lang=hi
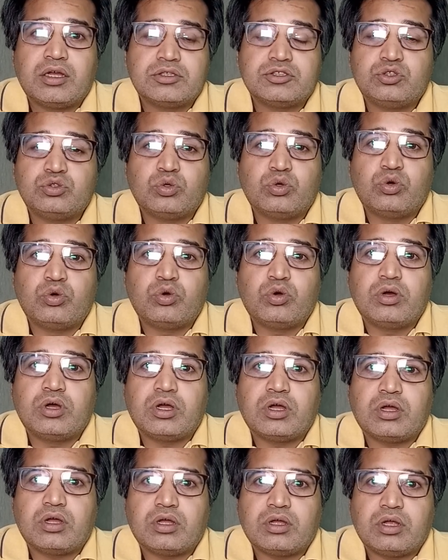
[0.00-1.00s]
जो
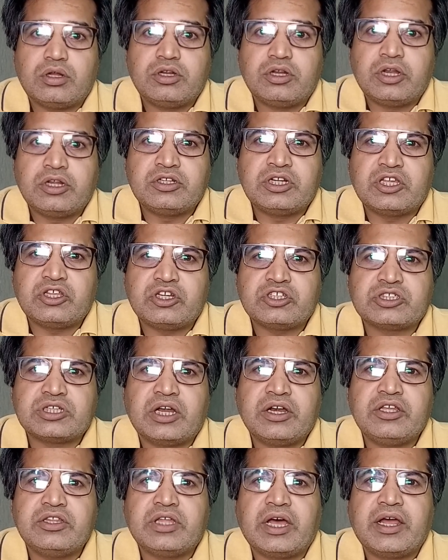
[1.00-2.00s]

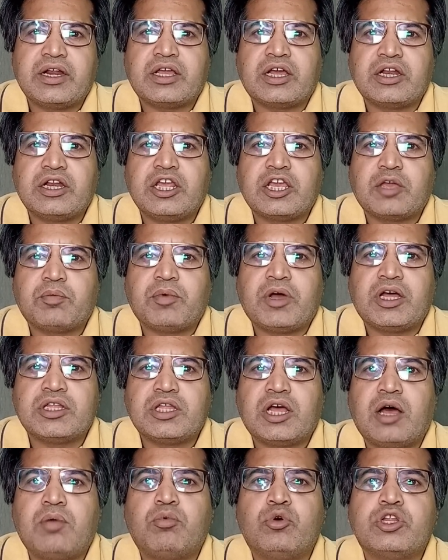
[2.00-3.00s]
नजरसानी दायर करने के बाद
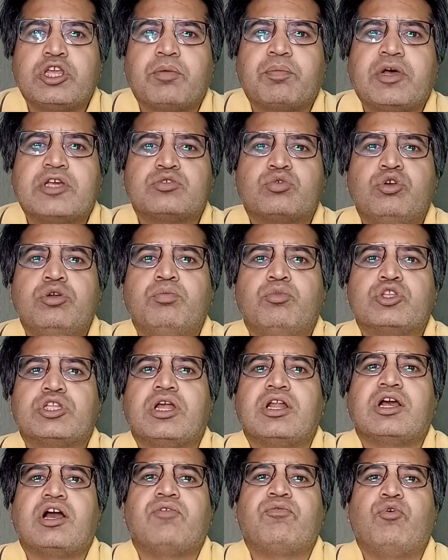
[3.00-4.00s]
अब उनके पास कोई
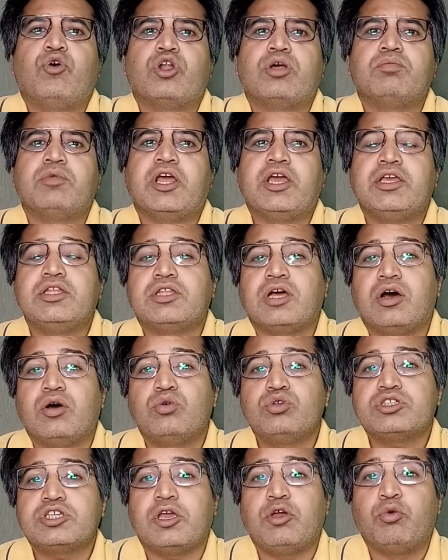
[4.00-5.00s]
मुतल फोरम नहीं था
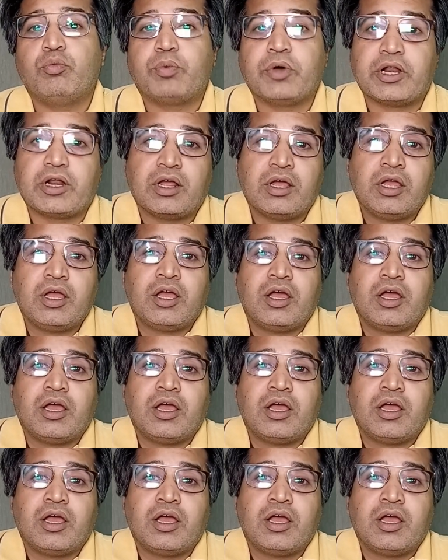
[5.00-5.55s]
उसके ऊपर